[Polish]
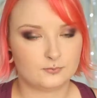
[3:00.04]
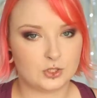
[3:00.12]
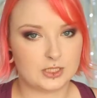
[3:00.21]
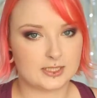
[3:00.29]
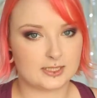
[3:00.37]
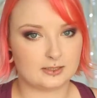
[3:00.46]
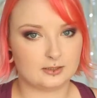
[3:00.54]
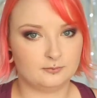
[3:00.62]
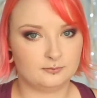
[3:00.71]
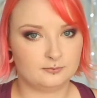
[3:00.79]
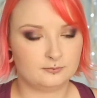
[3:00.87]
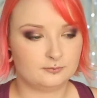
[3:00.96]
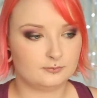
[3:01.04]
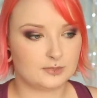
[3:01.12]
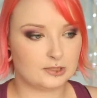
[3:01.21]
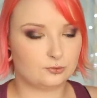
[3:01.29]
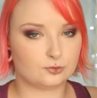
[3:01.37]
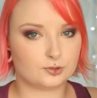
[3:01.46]
No niestety,
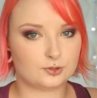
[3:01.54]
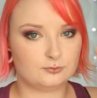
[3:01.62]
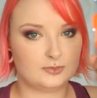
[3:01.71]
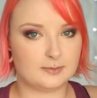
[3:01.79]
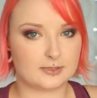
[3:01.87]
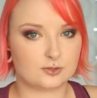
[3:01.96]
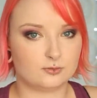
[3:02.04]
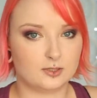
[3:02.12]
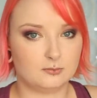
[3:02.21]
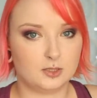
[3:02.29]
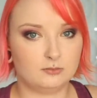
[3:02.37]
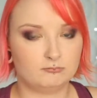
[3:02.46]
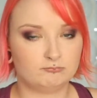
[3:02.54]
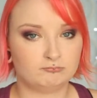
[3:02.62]
ten tusz nie pasuje mi.